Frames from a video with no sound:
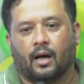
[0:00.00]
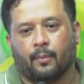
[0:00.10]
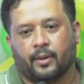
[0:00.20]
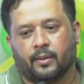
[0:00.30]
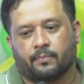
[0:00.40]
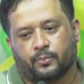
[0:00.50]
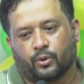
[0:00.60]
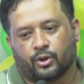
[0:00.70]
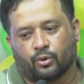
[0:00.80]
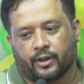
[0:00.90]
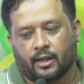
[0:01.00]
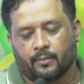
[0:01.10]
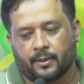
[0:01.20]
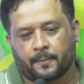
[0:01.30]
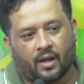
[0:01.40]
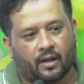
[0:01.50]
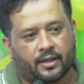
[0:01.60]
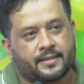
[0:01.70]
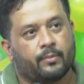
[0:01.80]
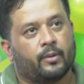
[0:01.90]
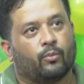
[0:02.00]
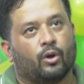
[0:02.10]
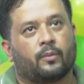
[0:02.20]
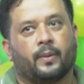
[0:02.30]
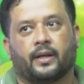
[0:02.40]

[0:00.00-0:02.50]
हमने पूरी दुनिया में किसी भी मुल्क